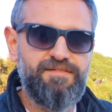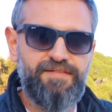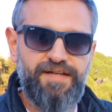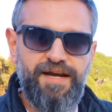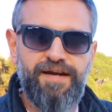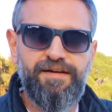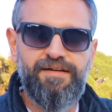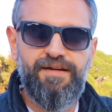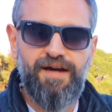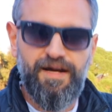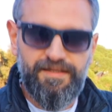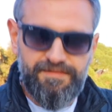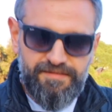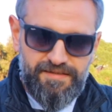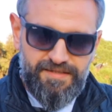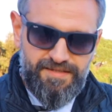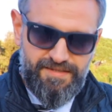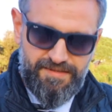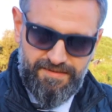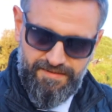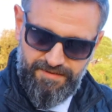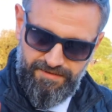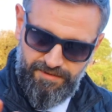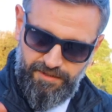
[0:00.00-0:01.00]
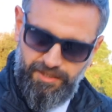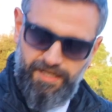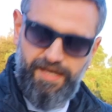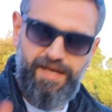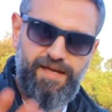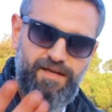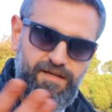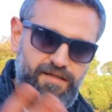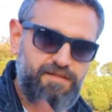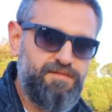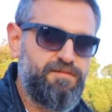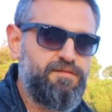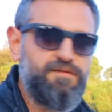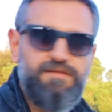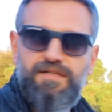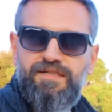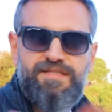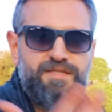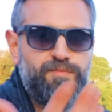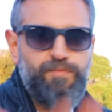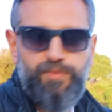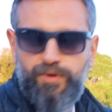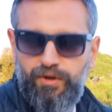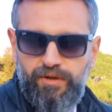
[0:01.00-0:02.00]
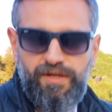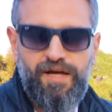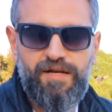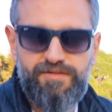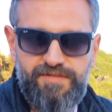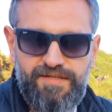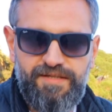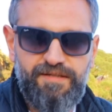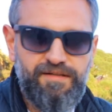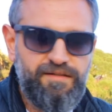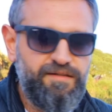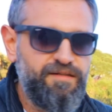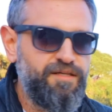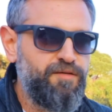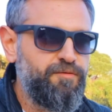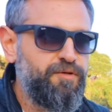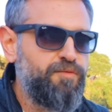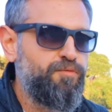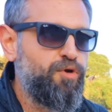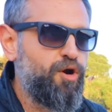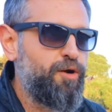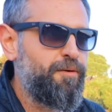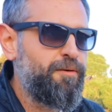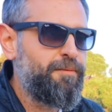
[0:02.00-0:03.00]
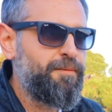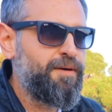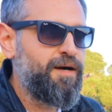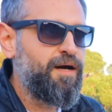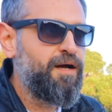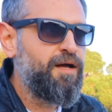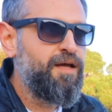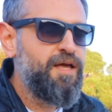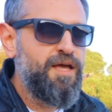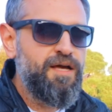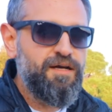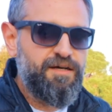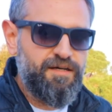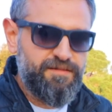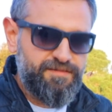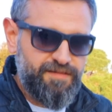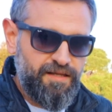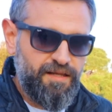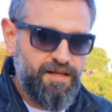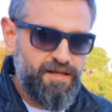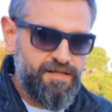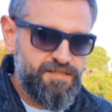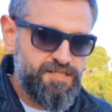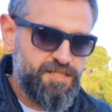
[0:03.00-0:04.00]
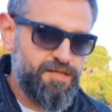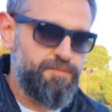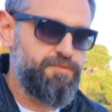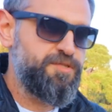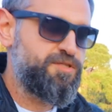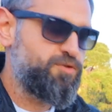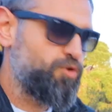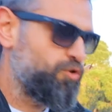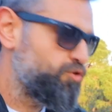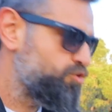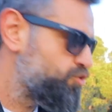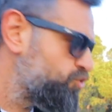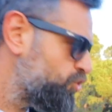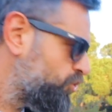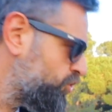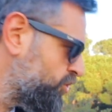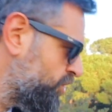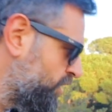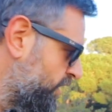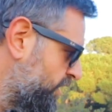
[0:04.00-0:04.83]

Trencandis diye nasıl pronans edildiğini bilmiyorum ama Katalanca bir sözcük.